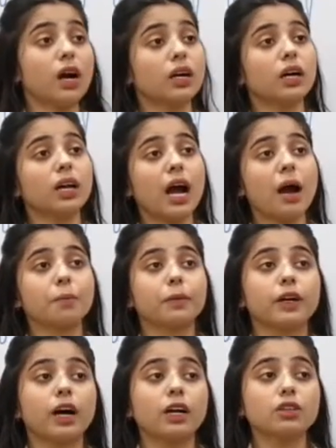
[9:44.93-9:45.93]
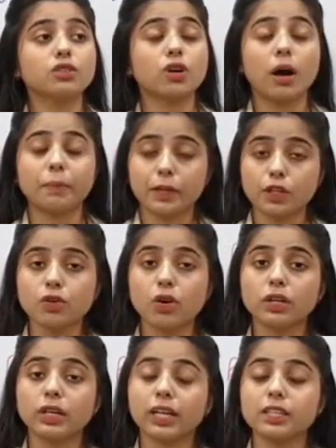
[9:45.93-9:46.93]
अगर आपका आपकी जो
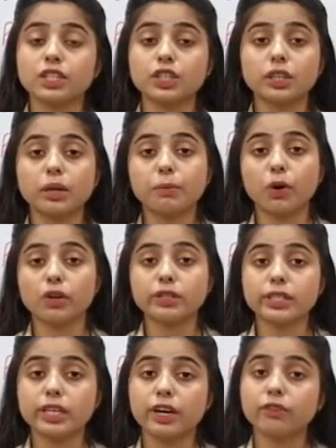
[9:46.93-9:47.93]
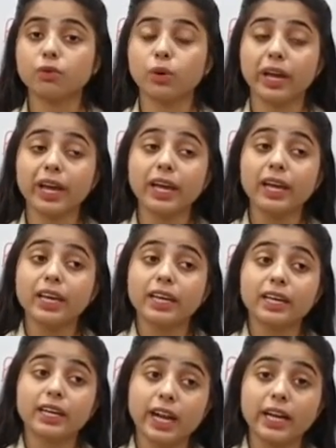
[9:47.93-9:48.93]
ऑर्गेनाइजेशन की पॉलिसी है वो है
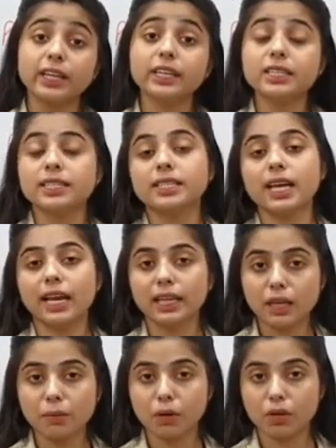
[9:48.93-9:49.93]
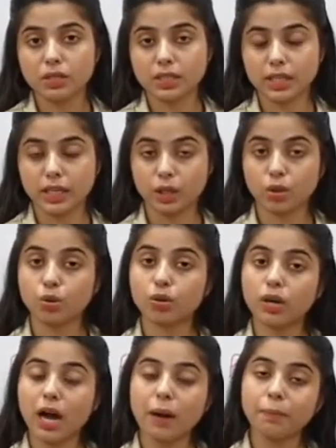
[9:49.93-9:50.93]
क्रेडिट सेल की पॉलिसी है
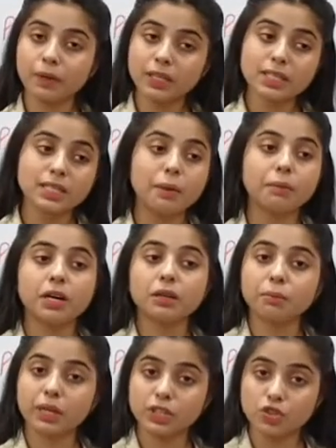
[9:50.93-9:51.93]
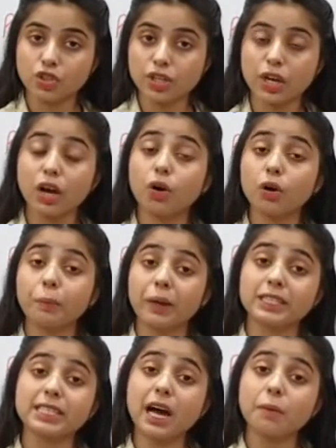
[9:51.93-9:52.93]
तो आपने सामान बेच दिया और
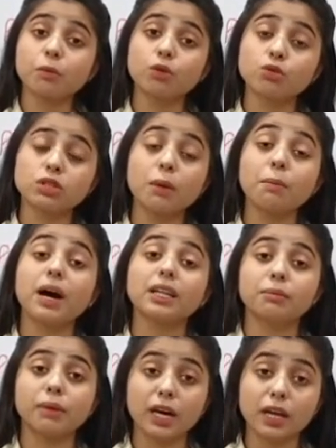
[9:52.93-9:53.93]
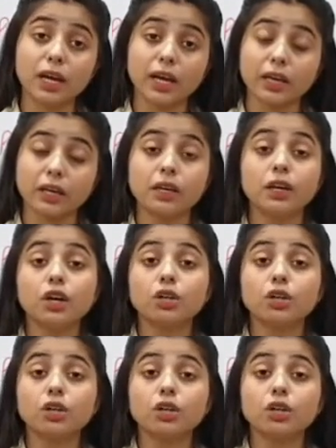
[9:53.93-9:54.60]
पैसा आपको उसका बाद में आ रहा है